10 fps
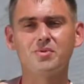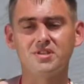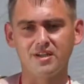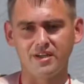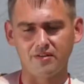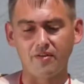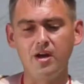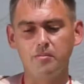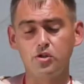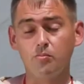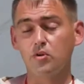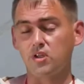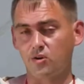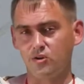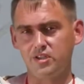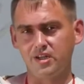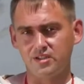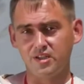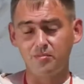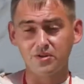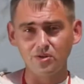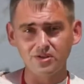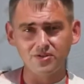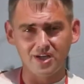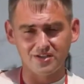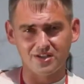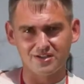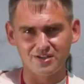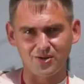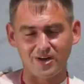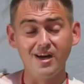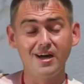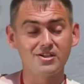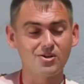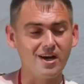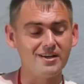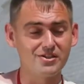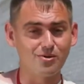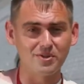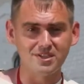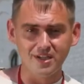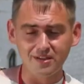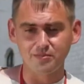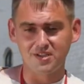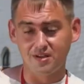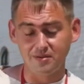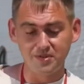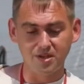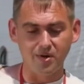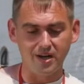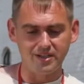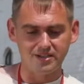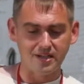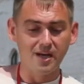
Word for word: пациентов. Причем был такой интересный эпизод свияжская история, что количество пациентов в психбольницы